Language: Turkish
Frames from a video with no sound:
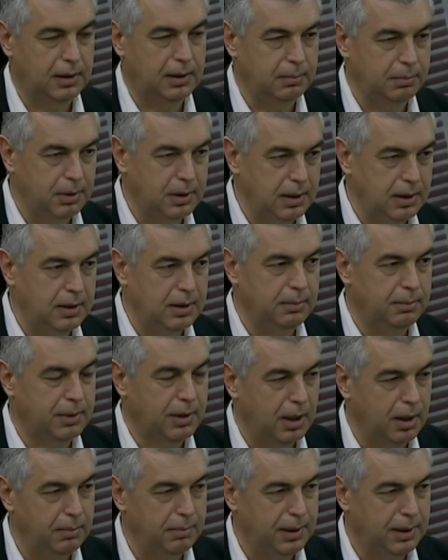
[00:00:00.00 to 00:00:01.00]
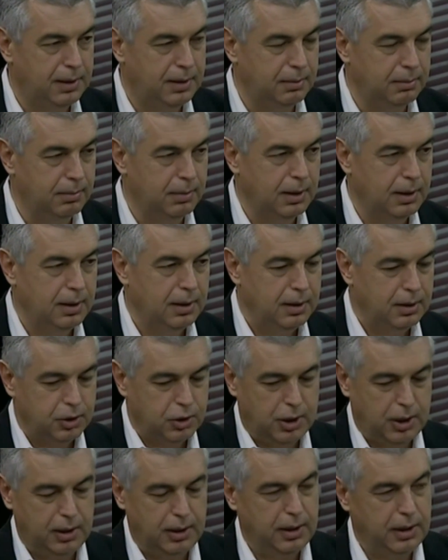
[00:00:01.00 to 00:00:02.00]
Kaybettim. girdim kaybettim. Olmaz.
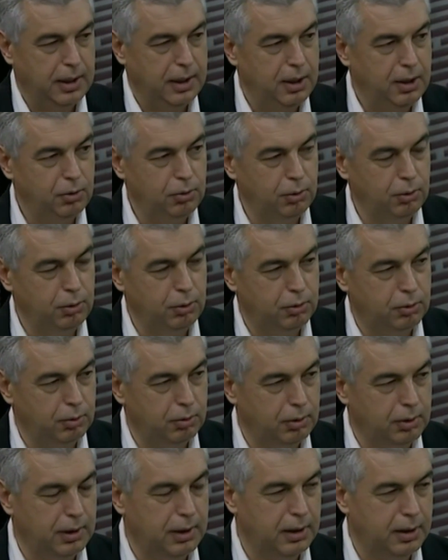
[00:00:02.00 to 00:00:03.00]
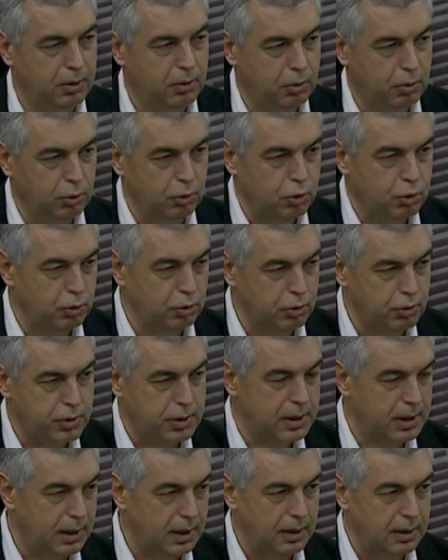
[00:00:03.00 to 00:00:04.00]
Şey geriye dönük olarak
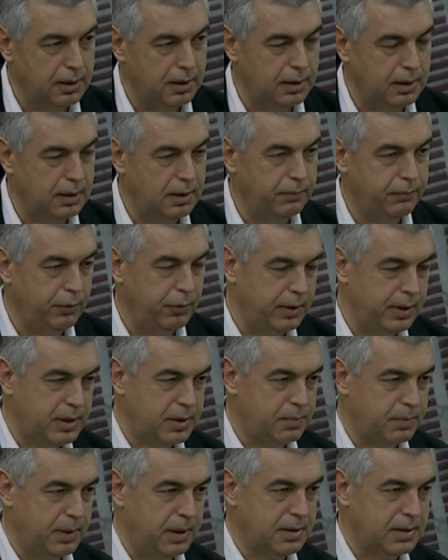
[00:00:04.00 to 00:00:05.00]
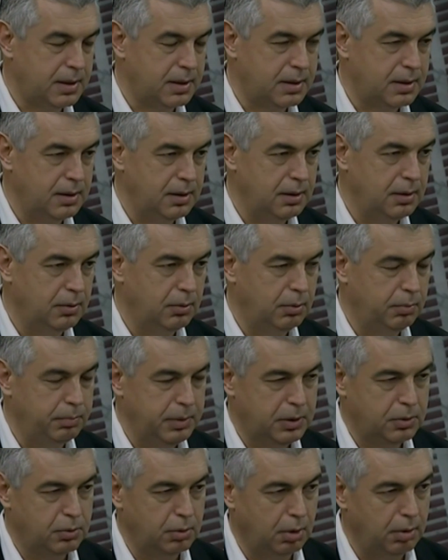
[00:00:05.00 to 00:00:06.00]
konuşulursa e, forex piyasasını
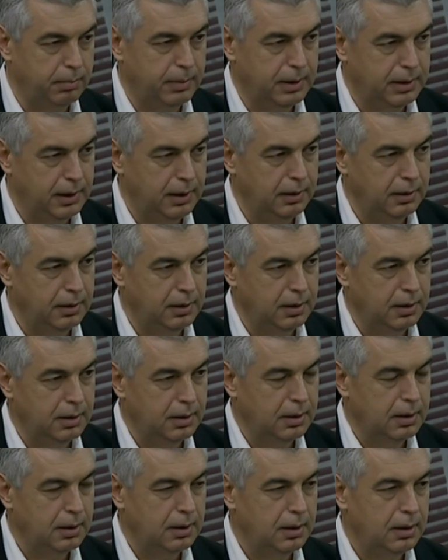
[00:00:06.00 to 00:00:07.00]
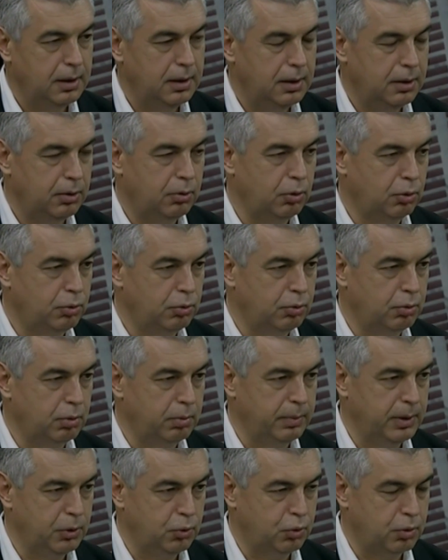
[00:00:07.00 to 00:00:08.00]
biz doğmadan e, kötü
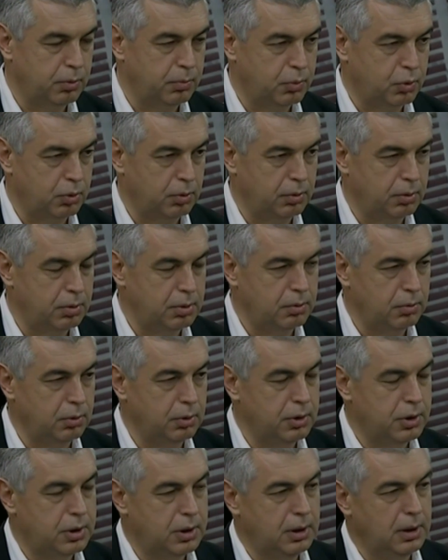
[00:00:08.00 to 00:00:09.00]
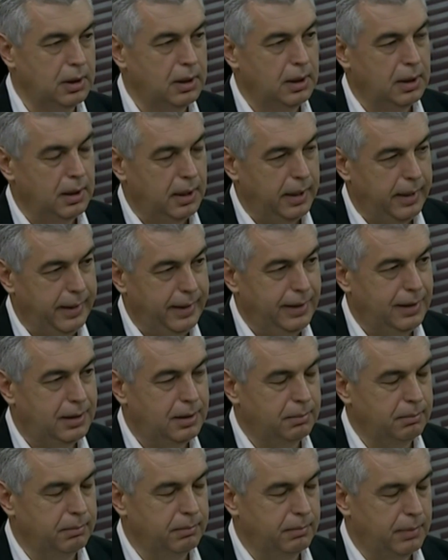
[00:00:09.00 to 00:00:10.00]
duruma düşürmüş oluruz. Onun için
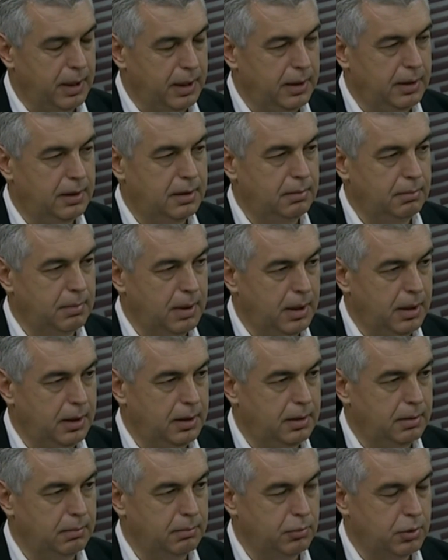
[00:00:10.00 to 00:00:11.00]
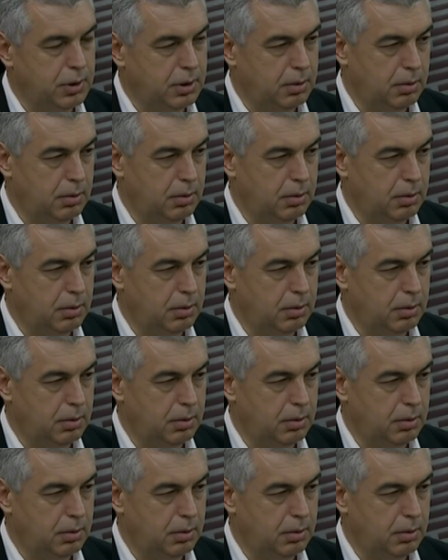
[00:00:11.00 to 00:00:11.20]
eğitim, eğitim, eğitim.